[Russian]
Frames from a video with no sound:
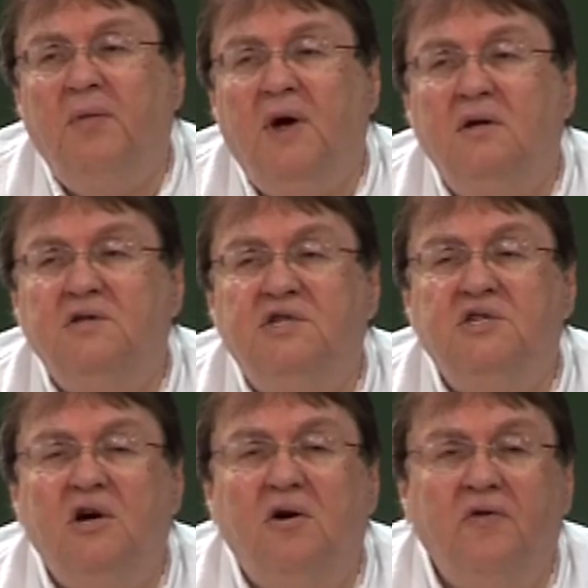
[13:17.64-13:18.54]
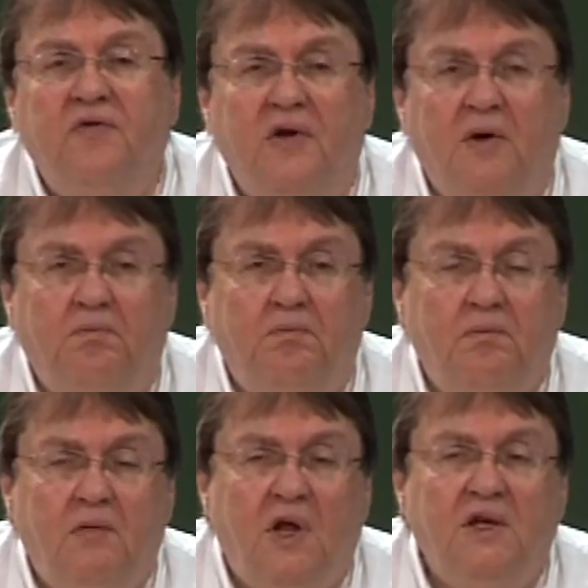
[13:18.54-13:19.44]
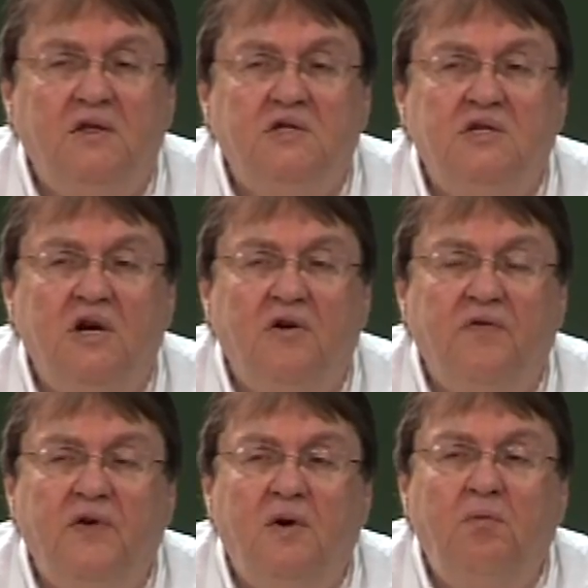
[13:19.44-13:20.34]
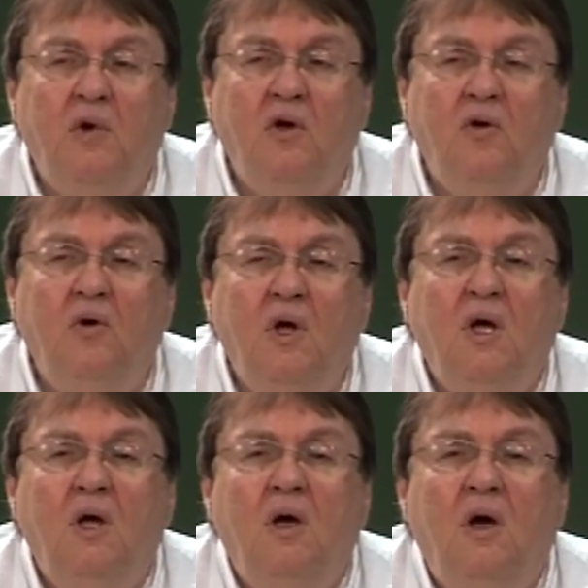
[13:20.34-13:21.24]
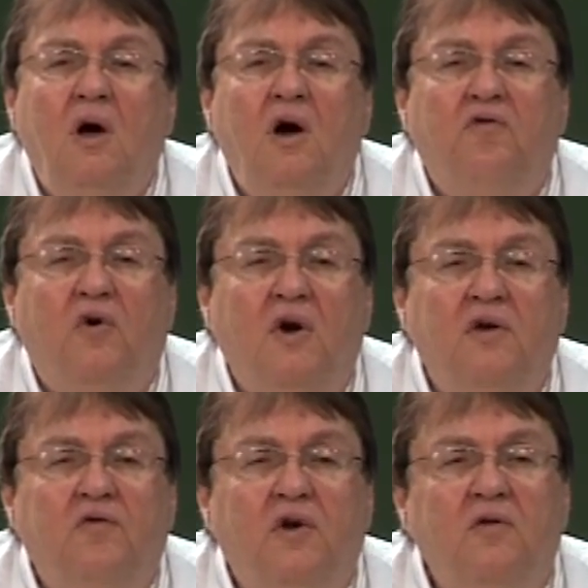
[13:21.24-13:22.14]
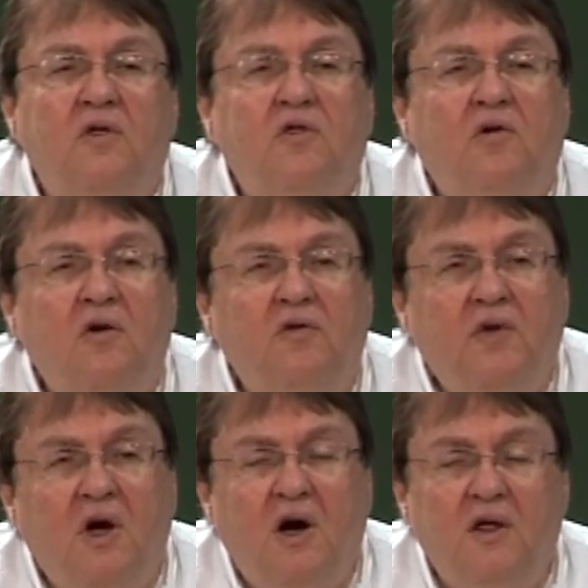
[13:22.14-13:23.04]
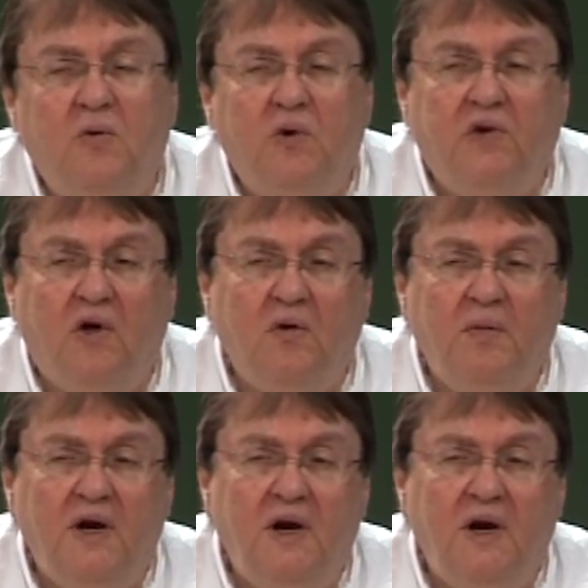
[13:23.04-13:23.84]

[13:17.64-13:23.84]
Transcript: или ведущий, главный, высший а высший ангел. Кроме того, мы читаем о